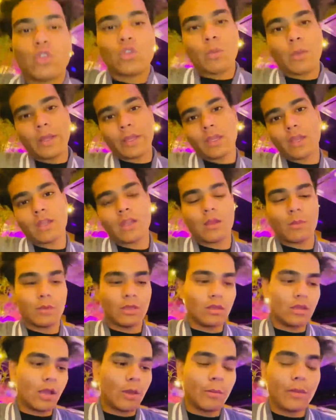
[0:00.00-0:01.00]
तो बाकी यार अभी
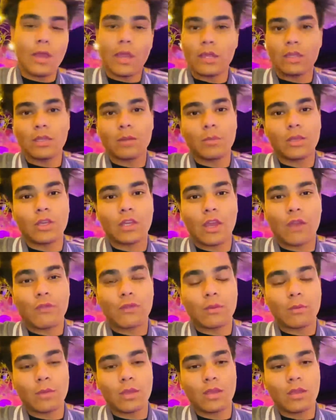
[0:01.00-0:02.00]
यहाँ पे आए थे हम एक
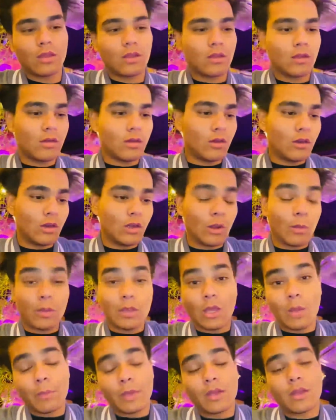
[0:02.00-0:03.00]
कैफे में और अभी
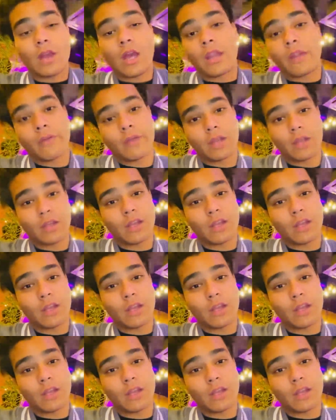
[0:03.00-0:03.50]
यहाँ पे खाना वाना